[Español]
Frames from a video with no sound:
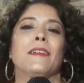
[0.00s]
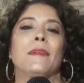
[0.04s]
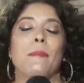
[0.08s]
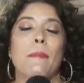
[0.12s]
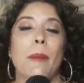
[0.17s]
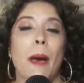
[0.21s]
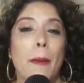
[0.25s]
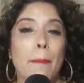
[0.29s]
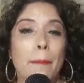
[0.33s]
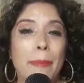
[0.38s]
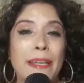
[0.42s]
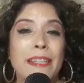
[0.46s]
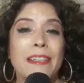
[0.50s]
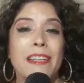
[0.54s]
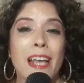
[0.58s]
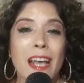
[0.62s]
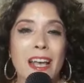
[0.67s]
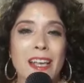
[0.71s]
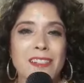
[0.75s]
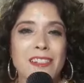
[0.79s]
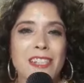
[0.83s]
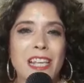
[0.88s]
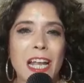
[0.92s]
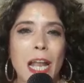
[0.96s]

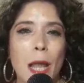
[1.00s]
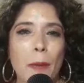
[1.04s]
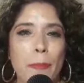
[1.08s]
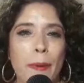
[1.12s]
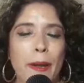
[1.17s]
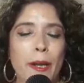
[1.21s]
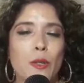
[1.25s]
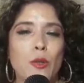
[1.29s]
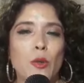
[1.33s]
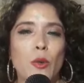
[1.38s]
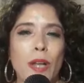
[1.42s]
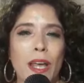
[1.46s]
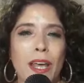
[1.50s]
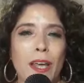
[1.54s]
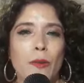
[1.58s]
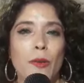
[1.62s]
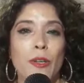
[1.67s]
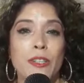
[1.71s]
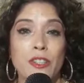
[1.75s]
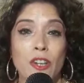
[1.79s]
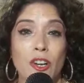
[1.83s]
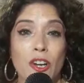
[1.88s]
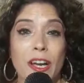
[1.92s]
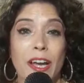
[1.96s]
papita hace la apertura de
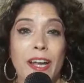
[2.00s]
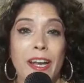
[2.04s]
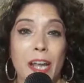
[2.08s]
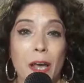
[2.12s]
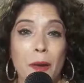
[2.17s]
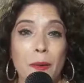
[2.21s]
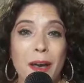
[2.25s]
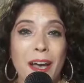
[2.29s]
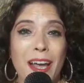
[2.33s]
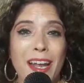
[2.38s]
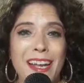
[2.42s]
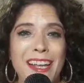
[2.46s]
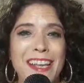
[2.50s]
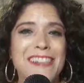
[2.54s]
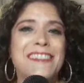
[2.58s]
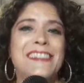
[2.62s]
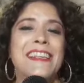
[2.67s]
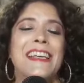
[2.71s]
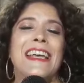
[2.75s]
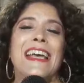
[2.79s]
nuestros carnavales.